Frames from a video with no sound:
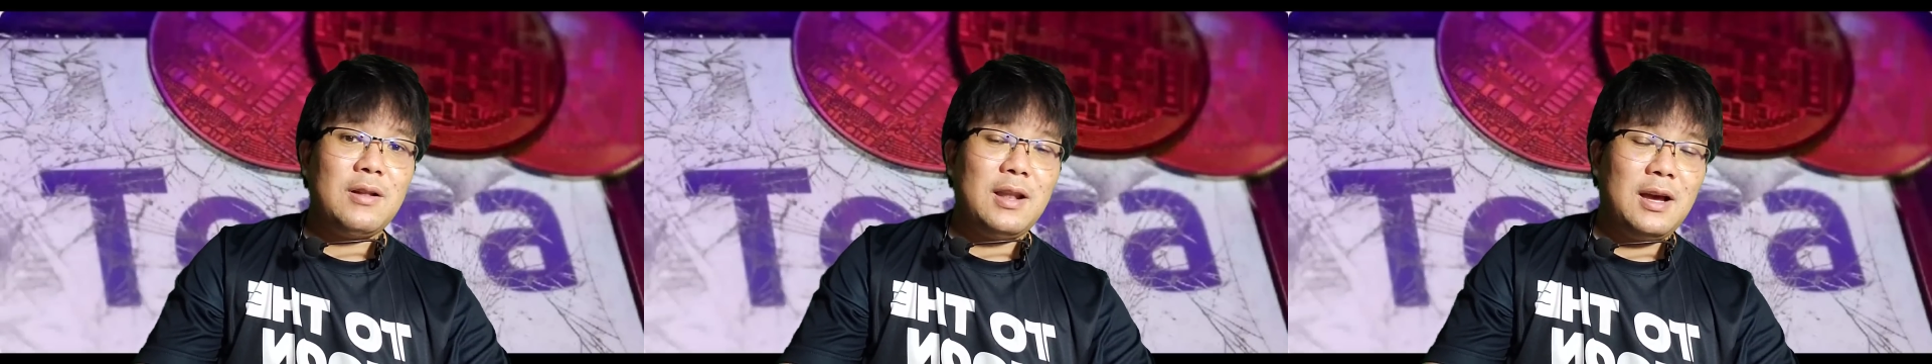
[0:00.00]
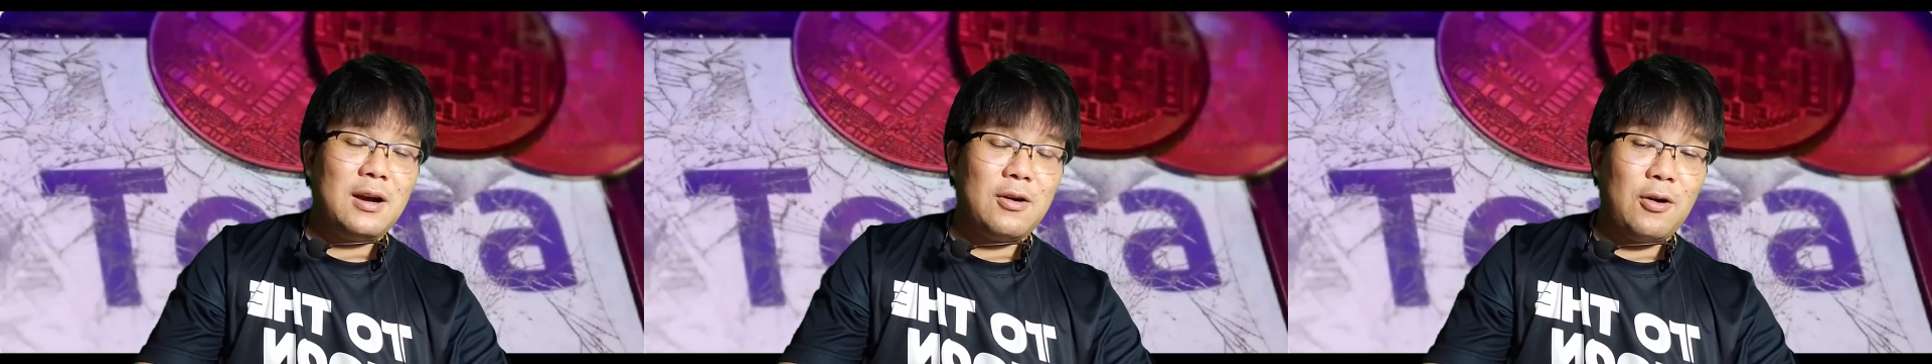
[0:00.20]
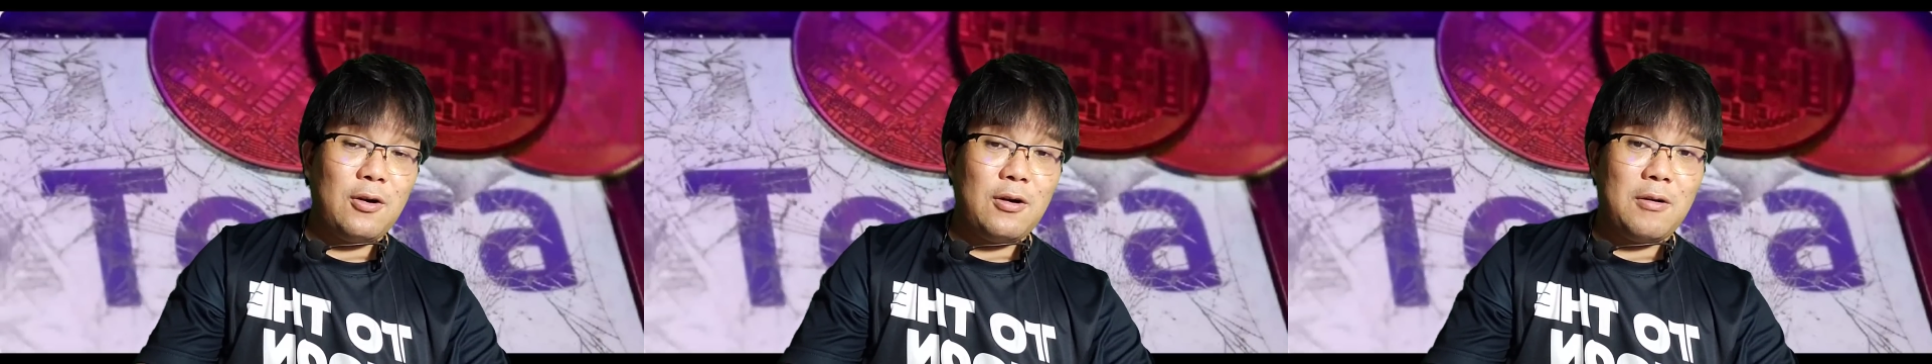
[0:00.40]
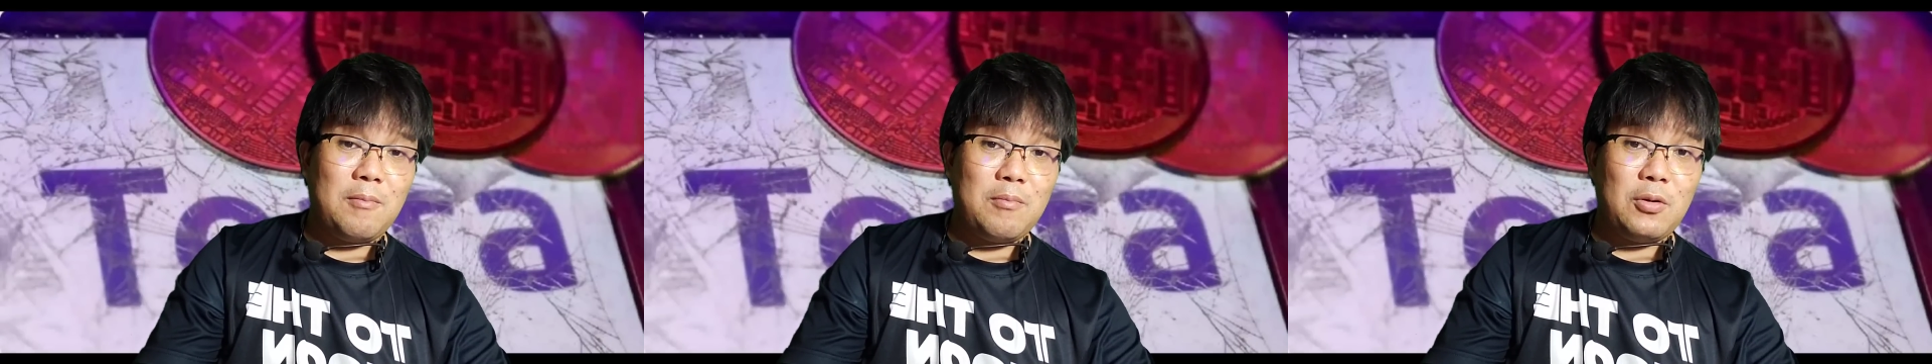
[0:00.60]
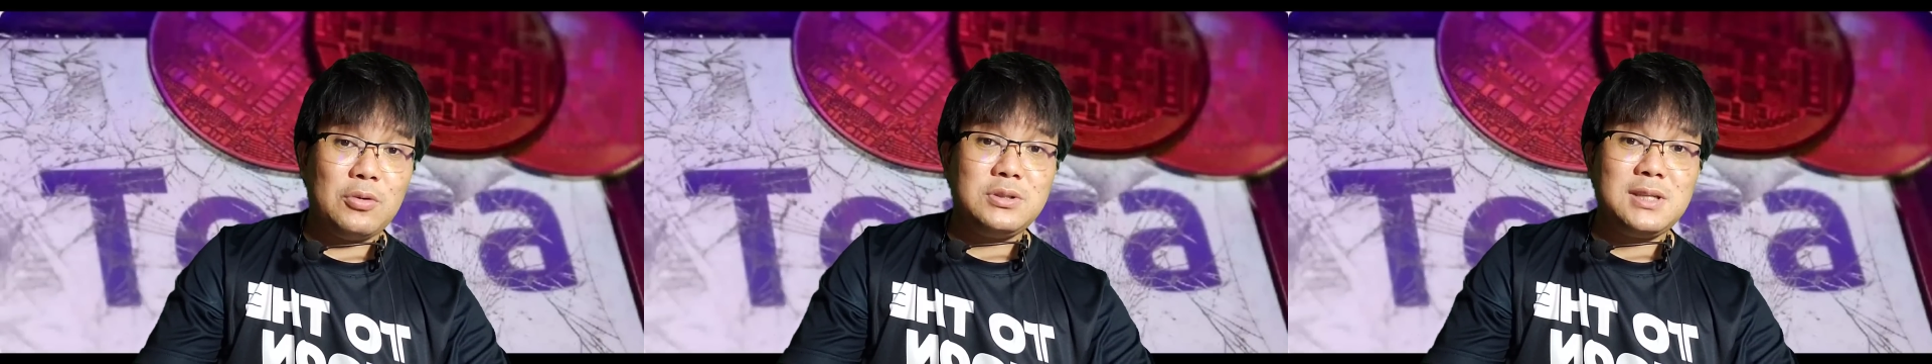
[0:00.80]
เรื่องของ
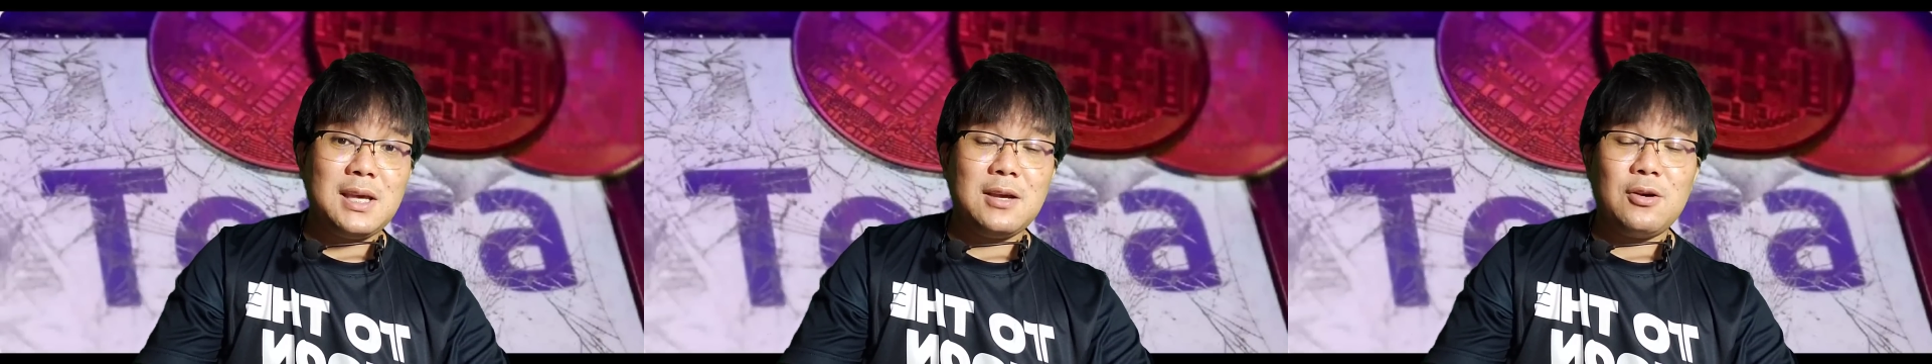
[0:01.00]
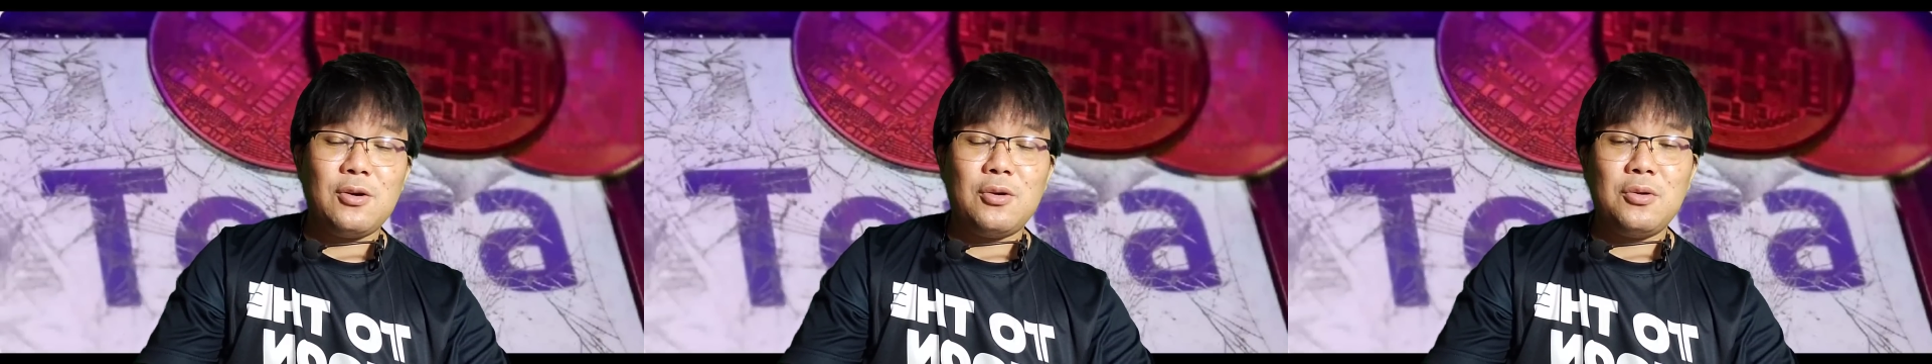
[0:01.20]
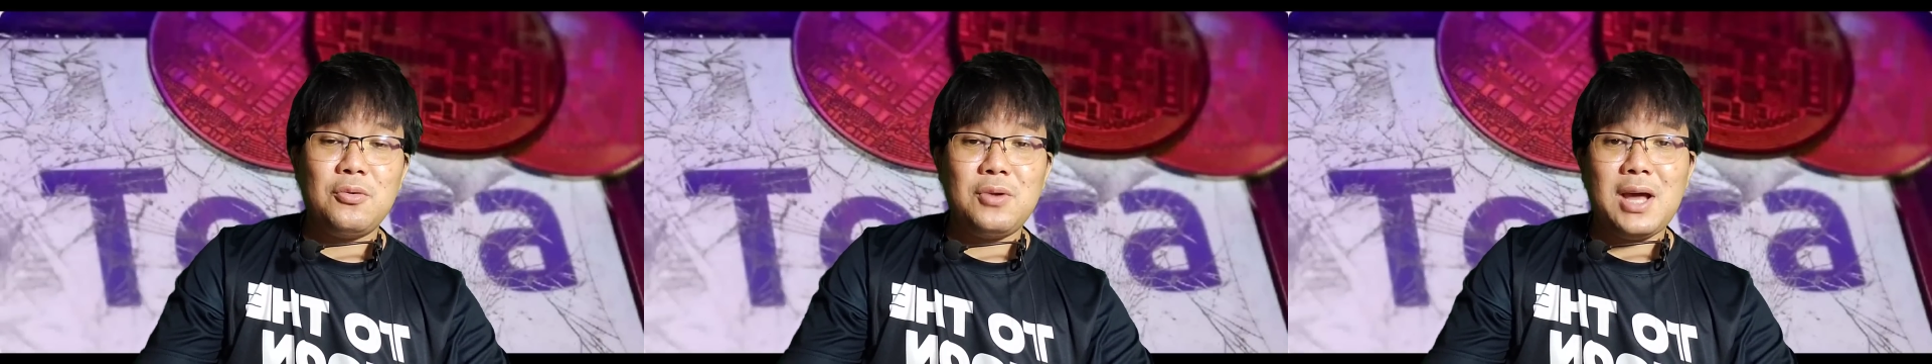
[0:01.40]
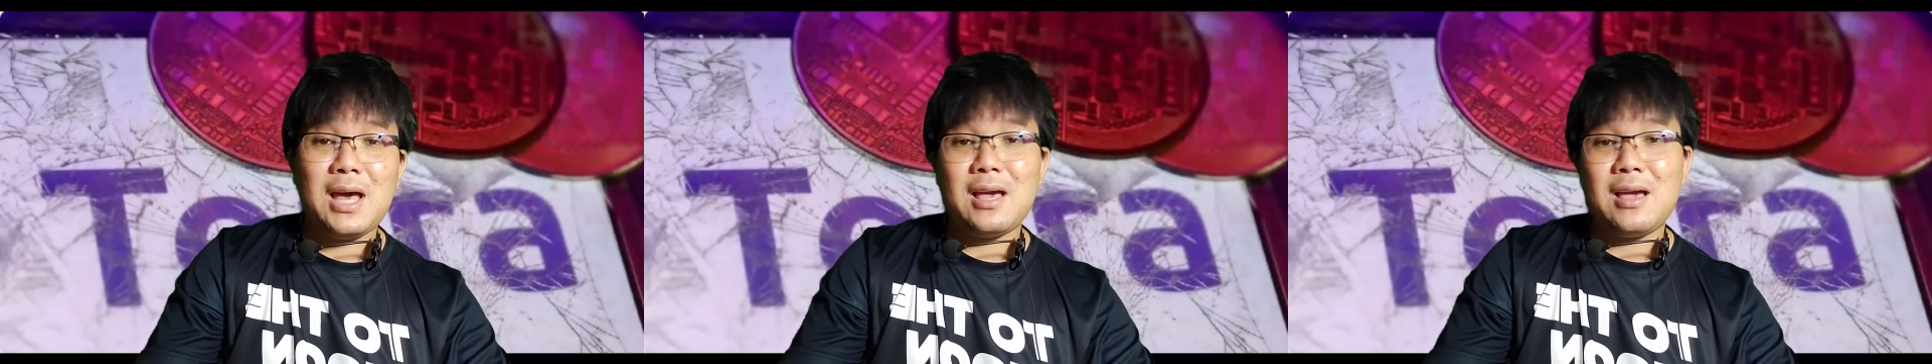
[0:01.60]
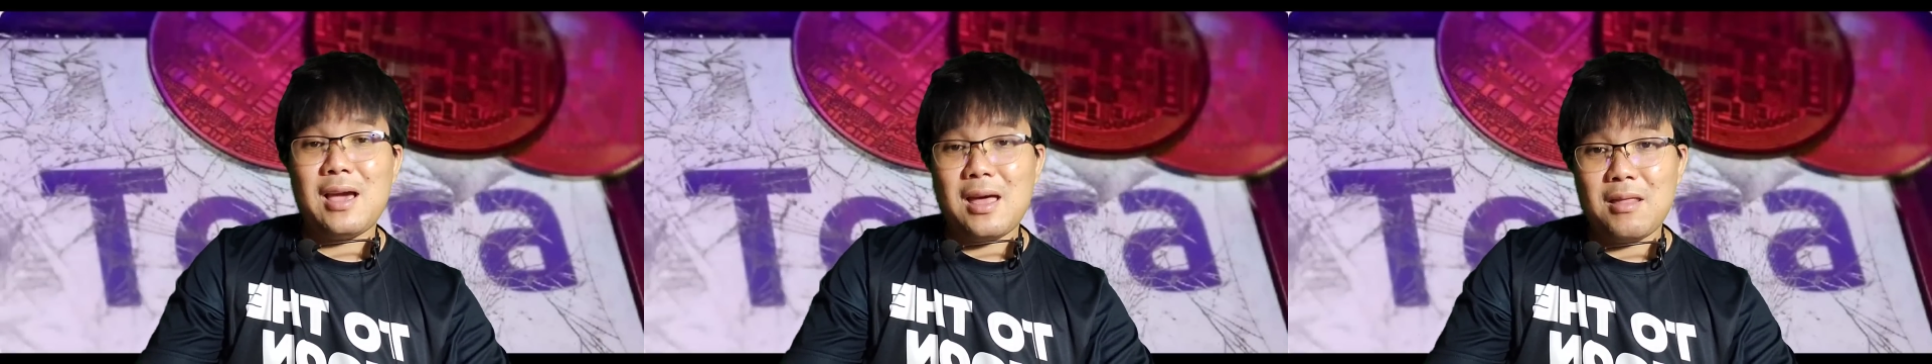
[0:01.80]
โปรเจกต์ของ Luna
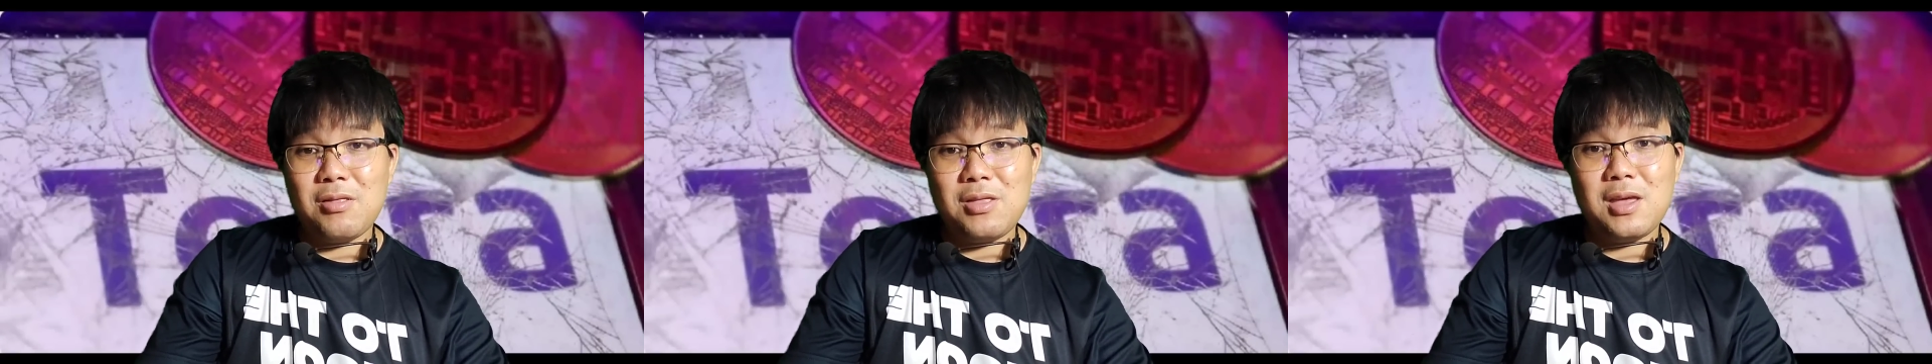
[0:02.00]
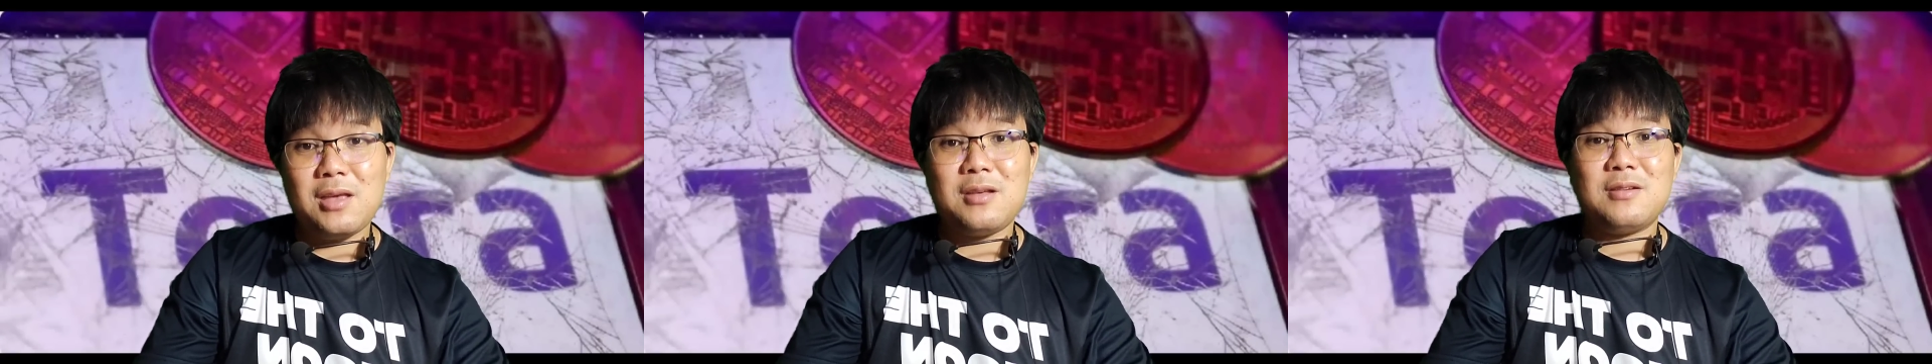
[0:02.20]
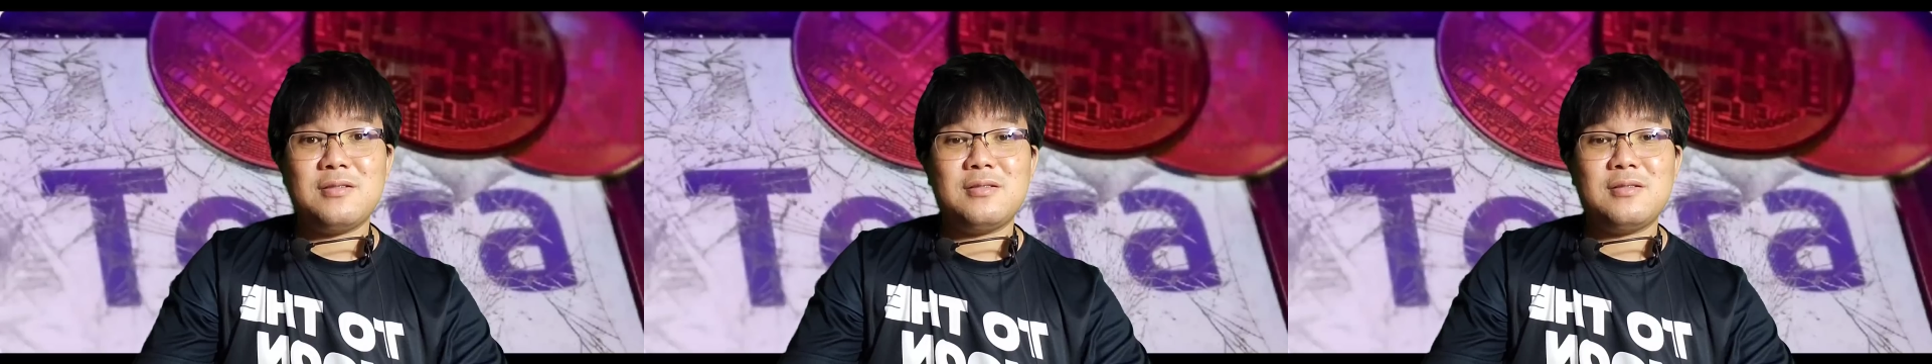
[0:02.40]
Classic